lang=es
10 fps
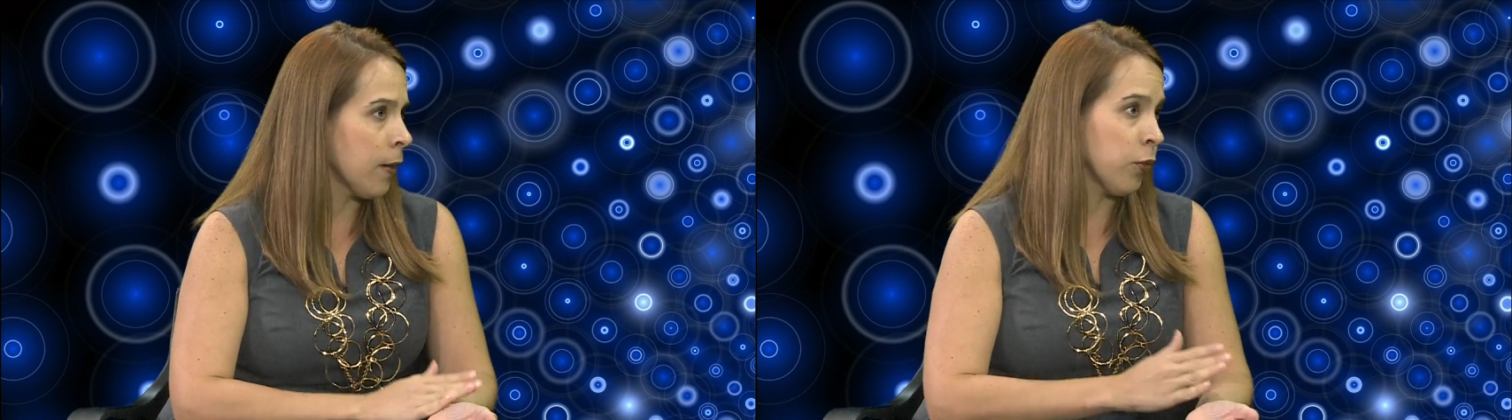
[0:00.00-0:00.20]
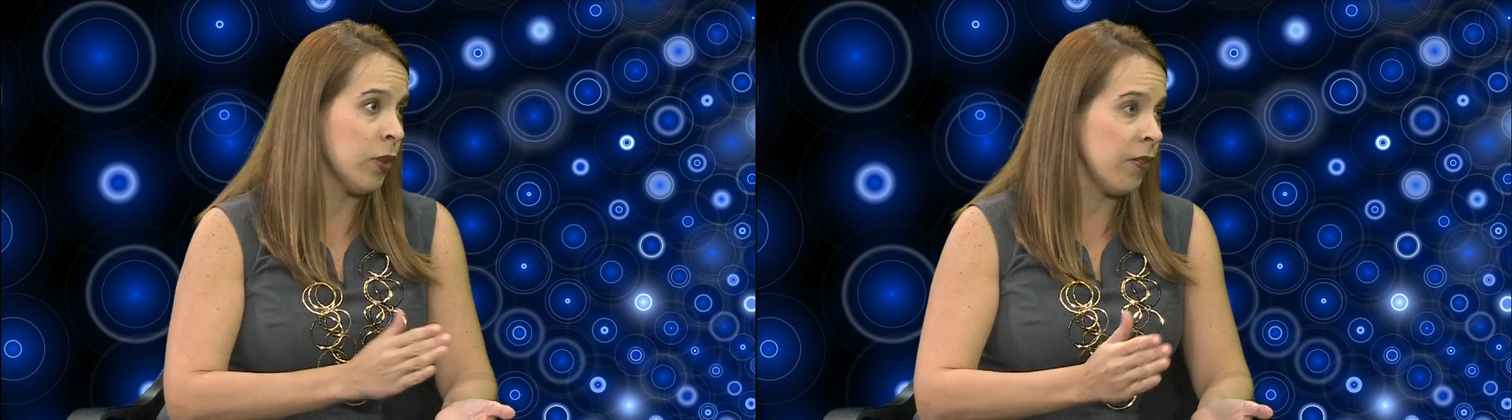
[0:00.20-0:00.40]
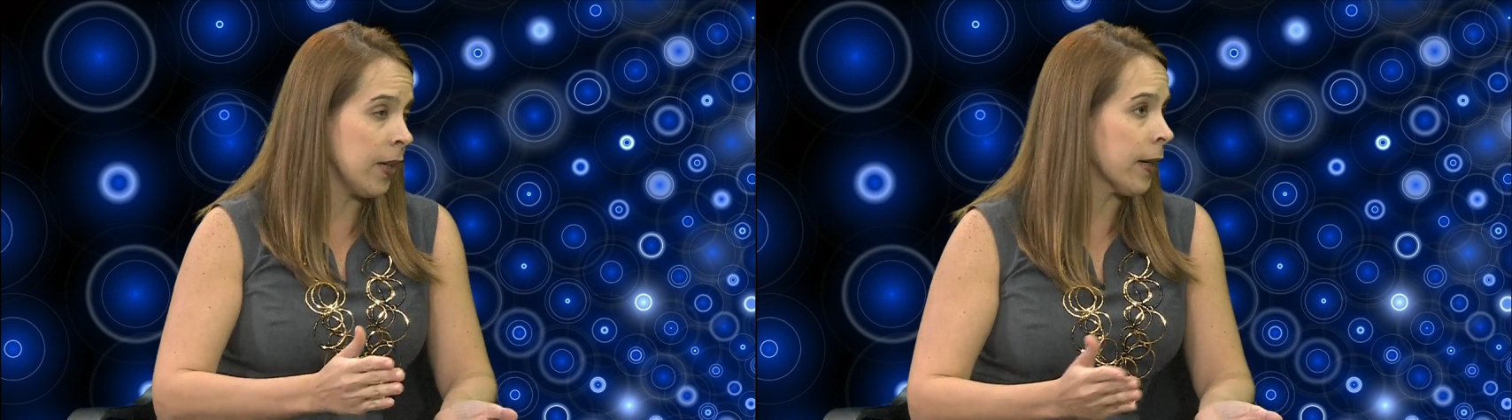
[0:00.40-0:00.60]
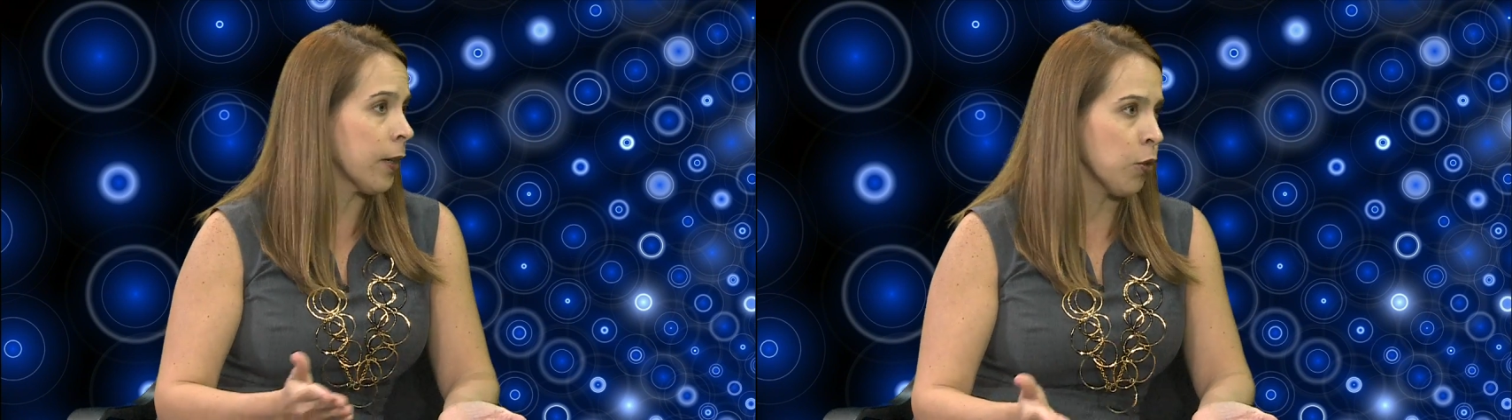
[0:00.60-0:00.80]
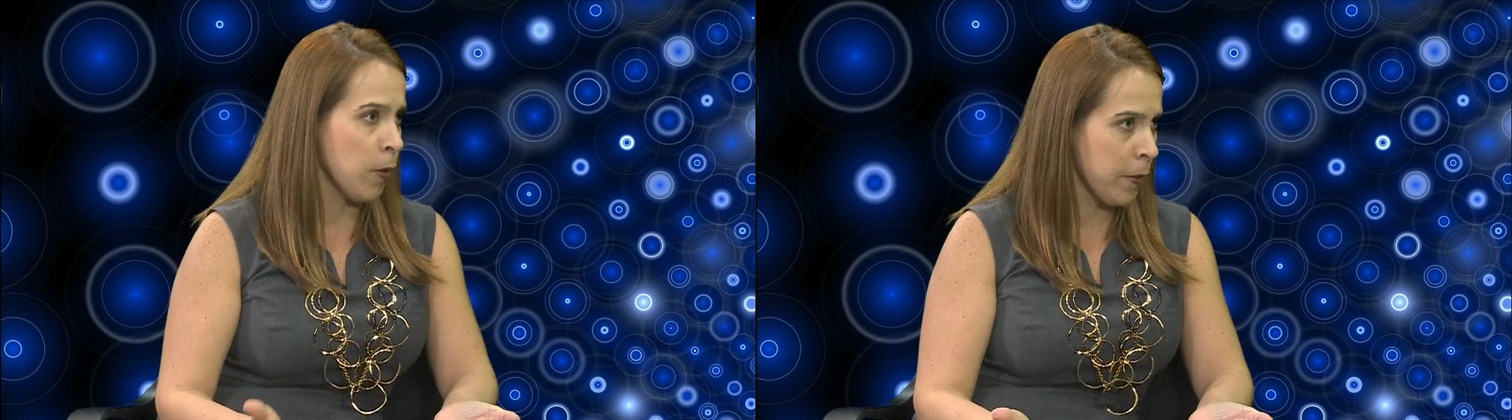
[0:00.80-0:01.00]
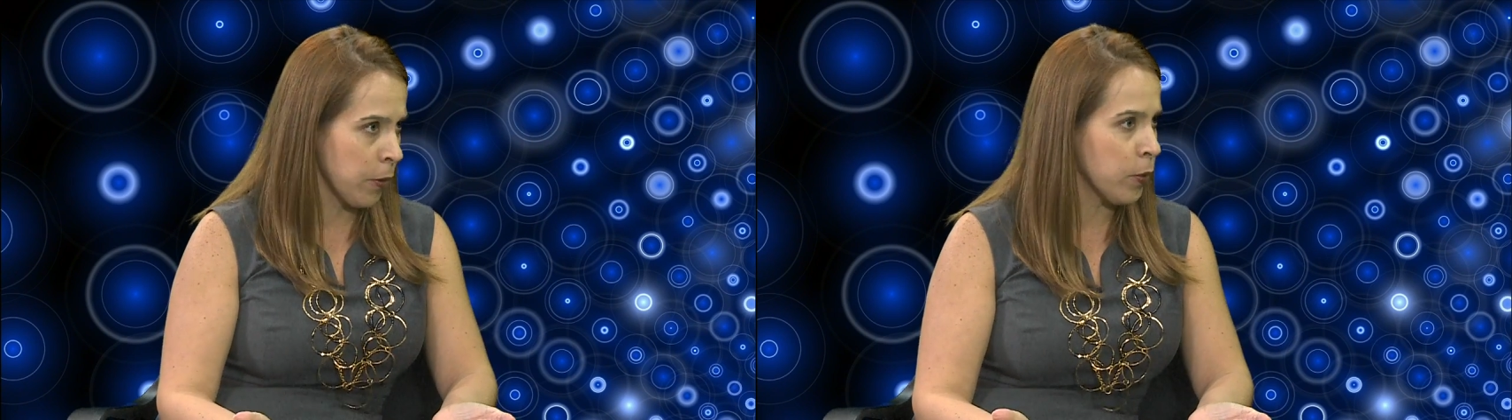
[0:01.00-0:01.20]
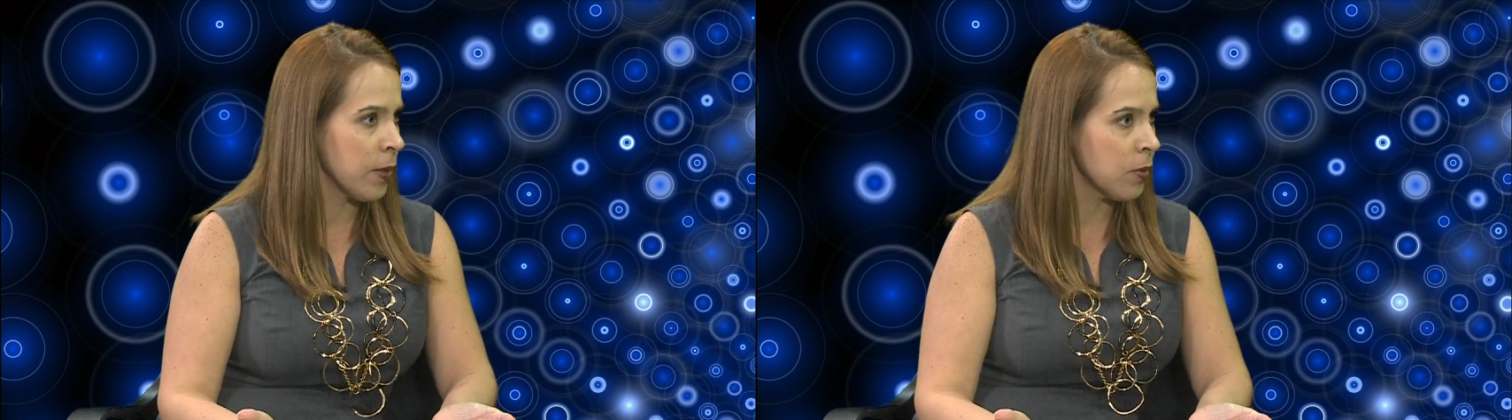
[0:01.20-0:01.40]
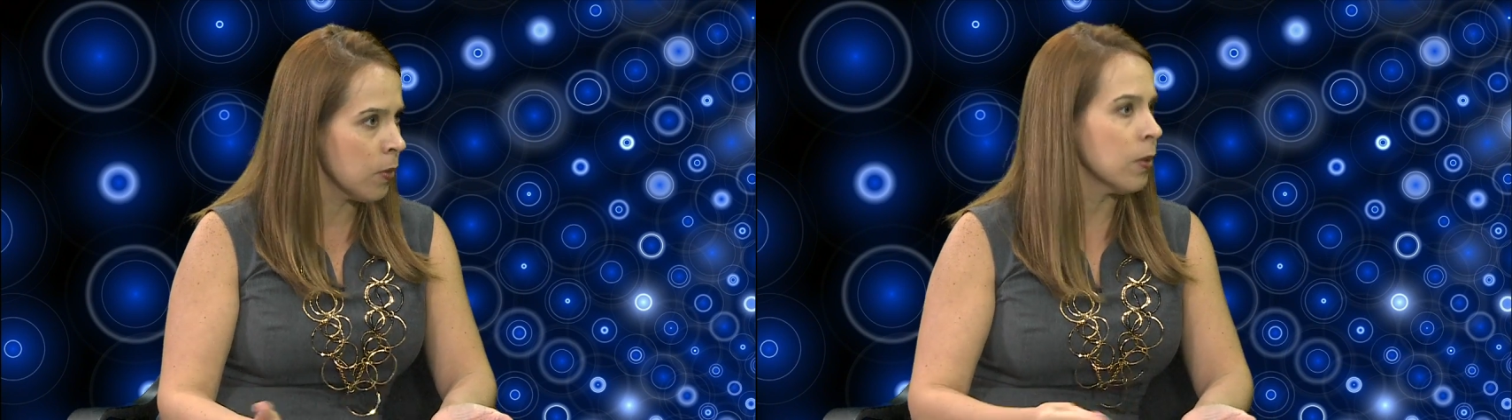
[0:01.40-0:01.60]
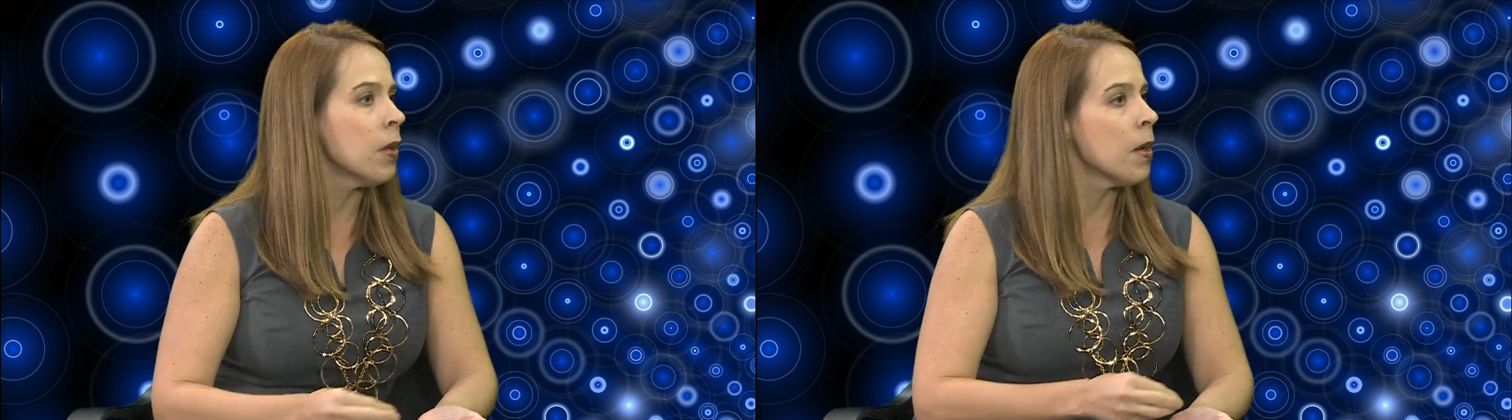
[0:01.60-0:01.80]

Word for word: no significa que no va a haber curación.